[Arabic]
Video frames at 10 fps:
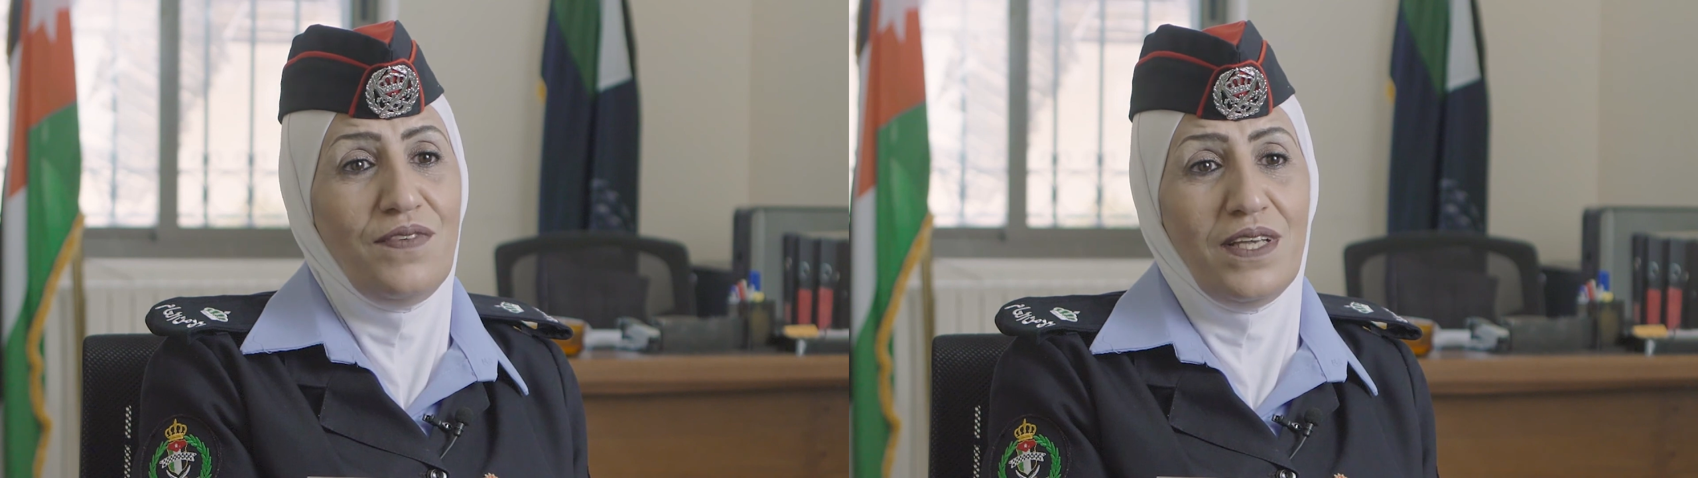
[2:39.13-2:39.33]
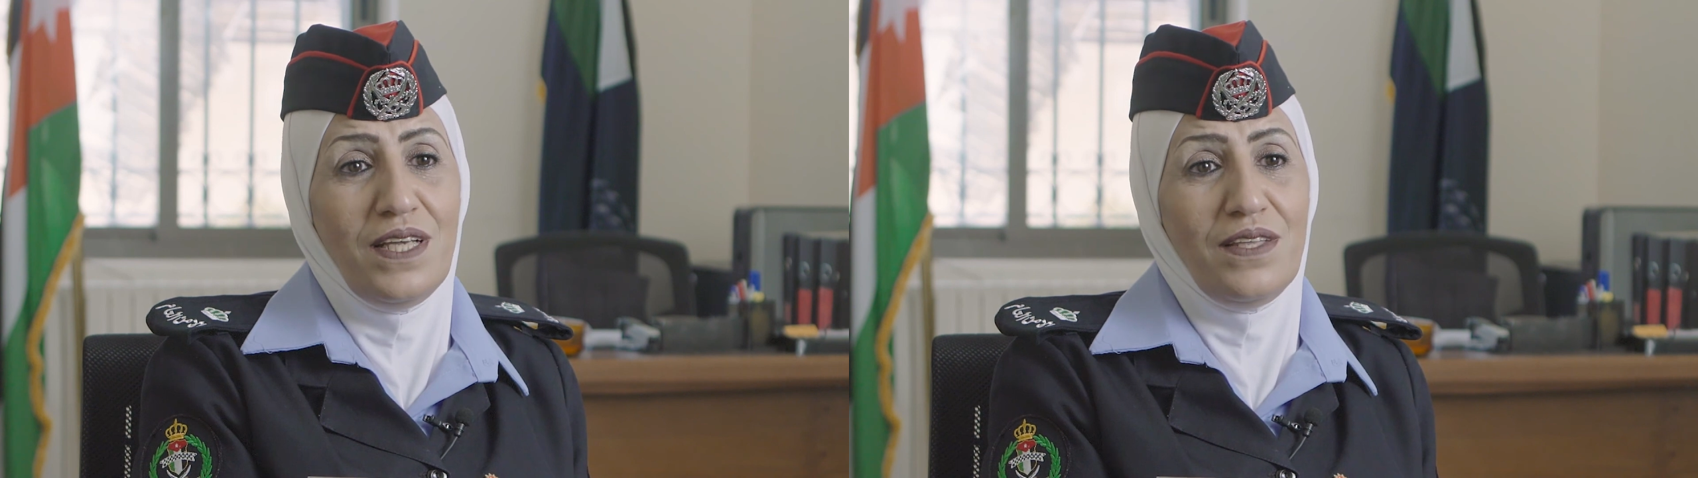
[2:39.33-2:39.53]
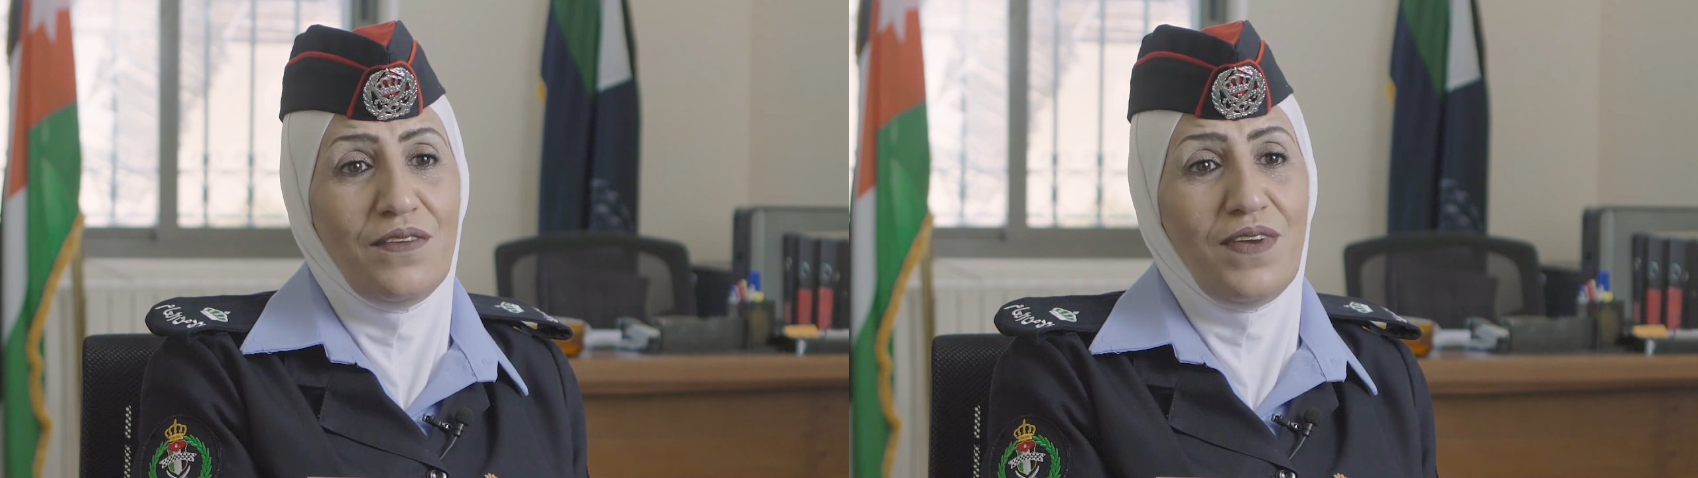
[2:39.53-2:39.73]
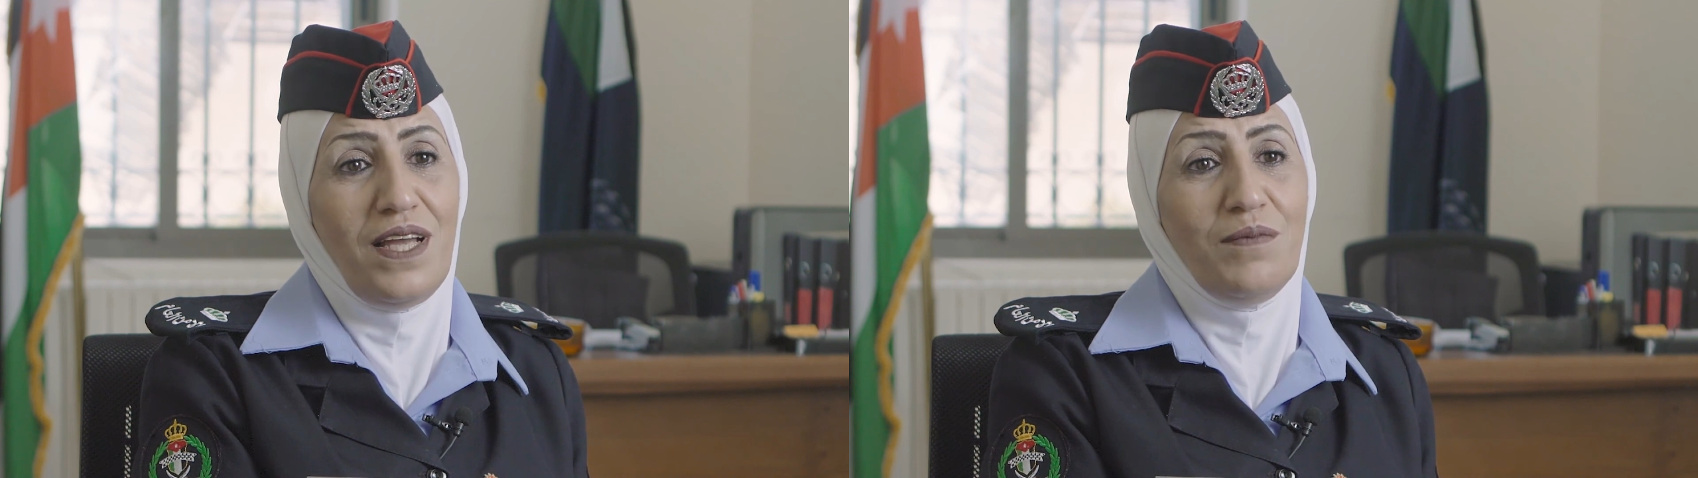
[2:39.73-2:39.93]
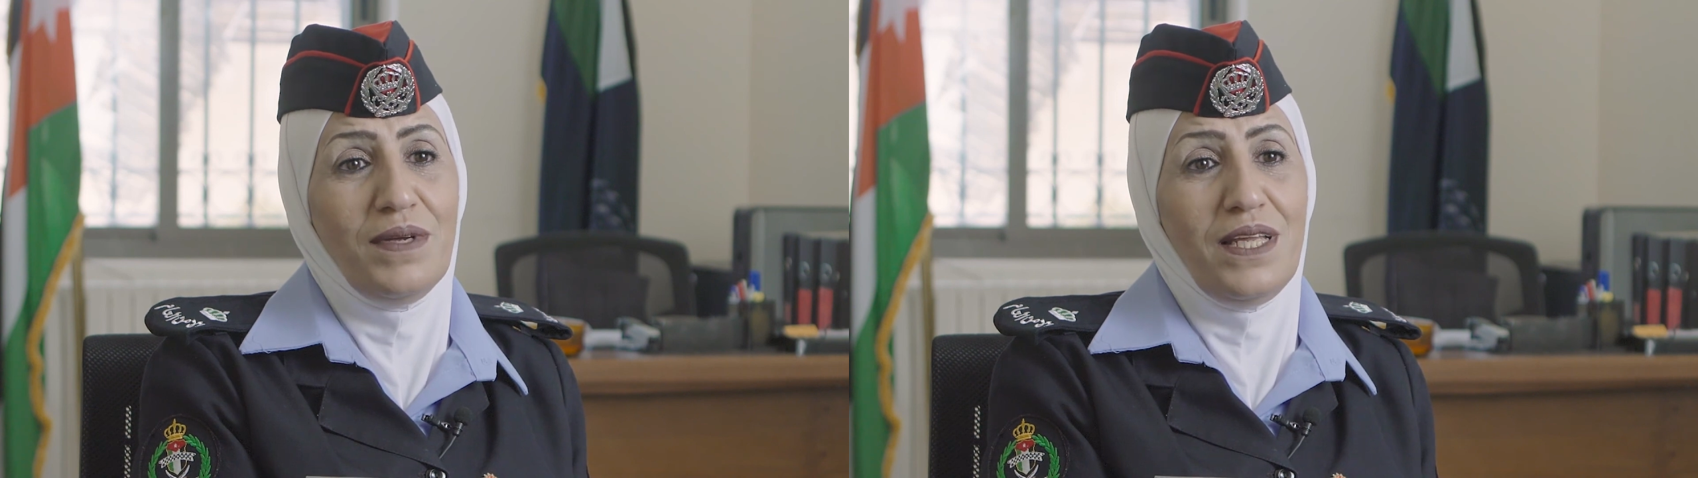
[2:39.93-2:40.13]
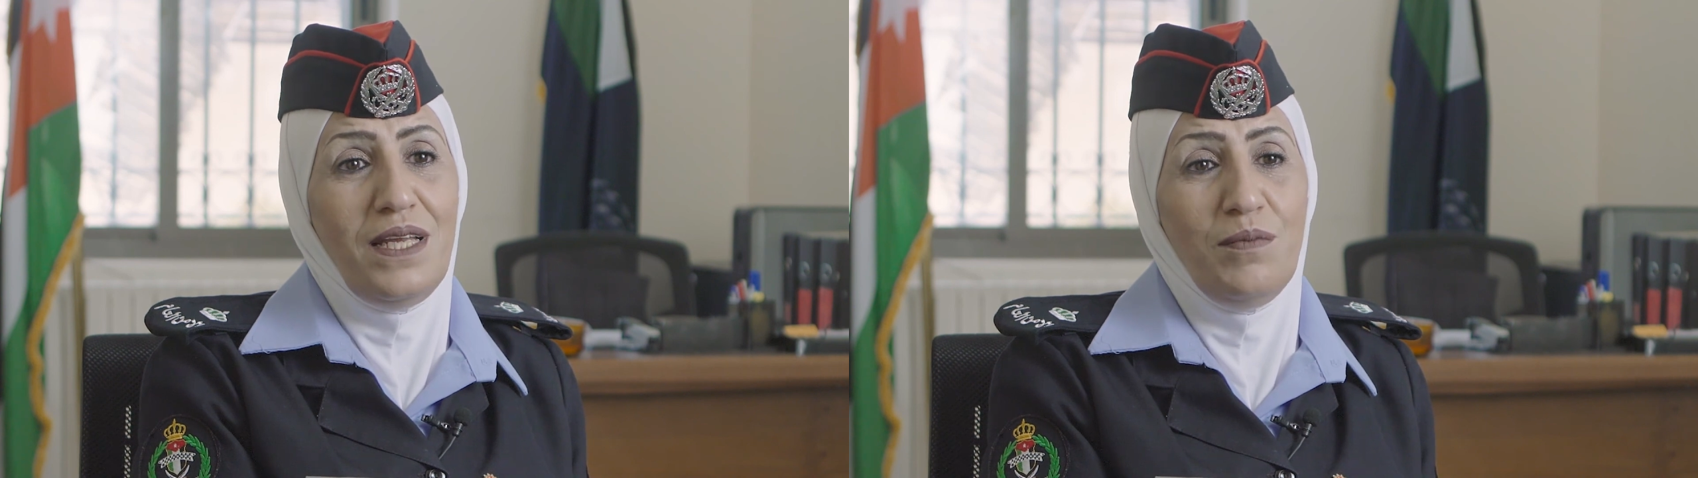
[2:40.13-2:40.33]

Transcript: في الدفاع المدني